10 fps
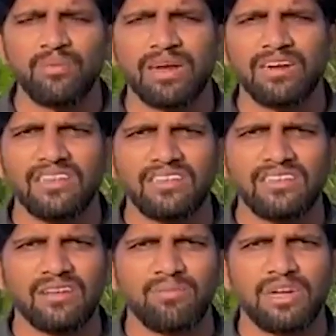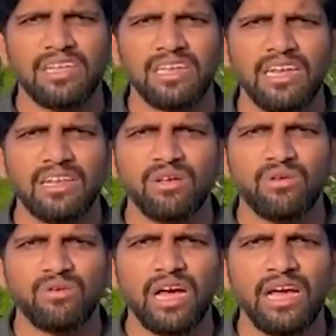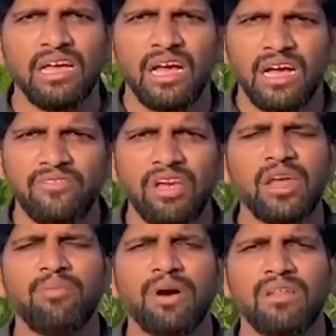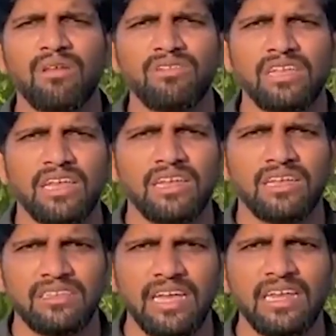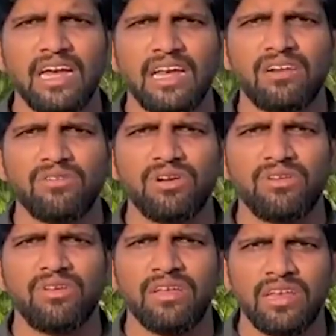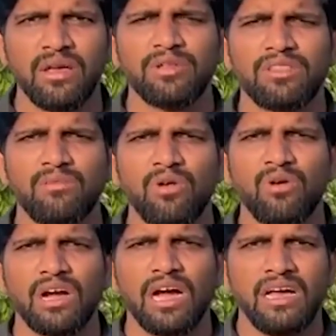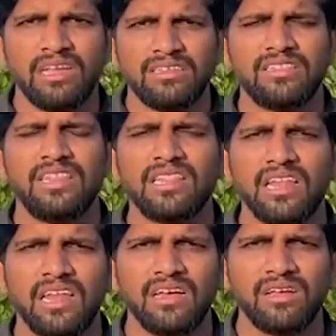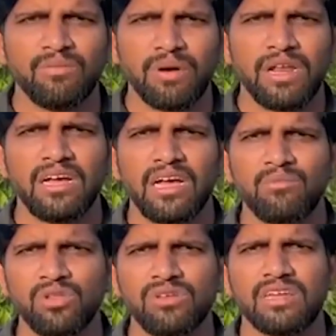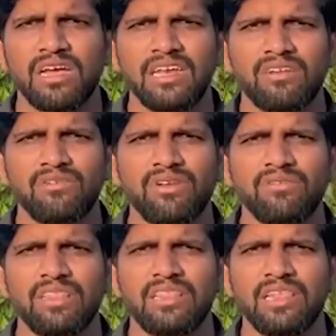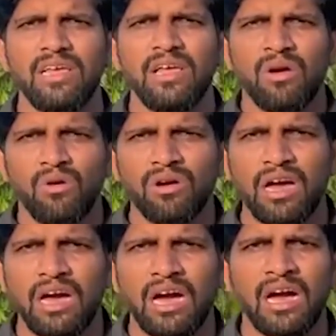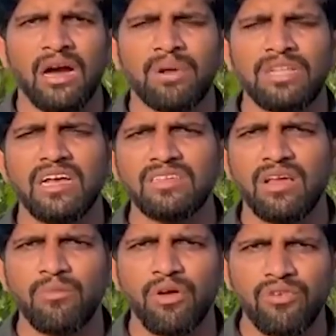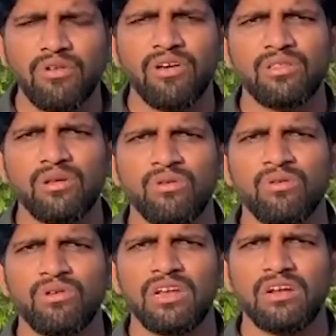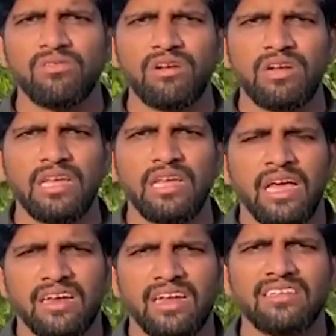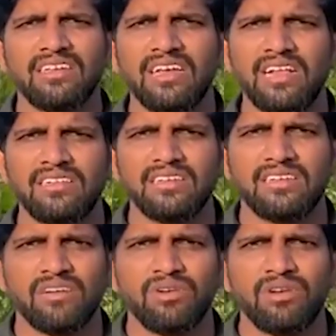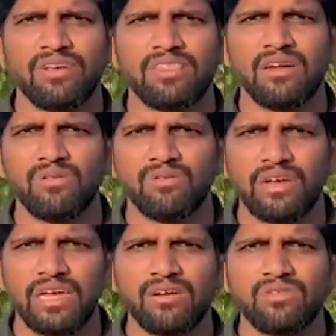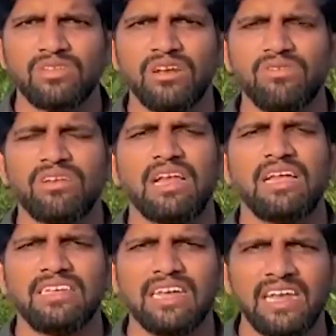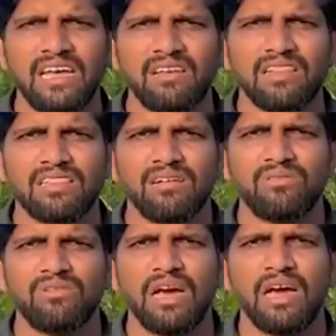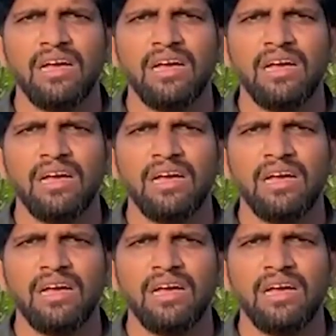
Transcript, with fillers: ప్రకటన చేసినప్పటికీ నేటికి కూడా వేరే పార్టీలో జైన్ జైన్ కానటువంటి నేపథ్యంలో ఒక సిద్ధాంతాల పరంగా ముందుకు సాగినటువంటి వ్యక్తి ఒక ఆ ప్రజాస్వామ్య విలువలతో కూడినటువంటి రాజకీయాలు చేసినటువంటి వ్యక్తి అంటూ కూడా ఇక్కడికి వచ్చినటువంటి రాజకీయ నాయకులంతా కూడా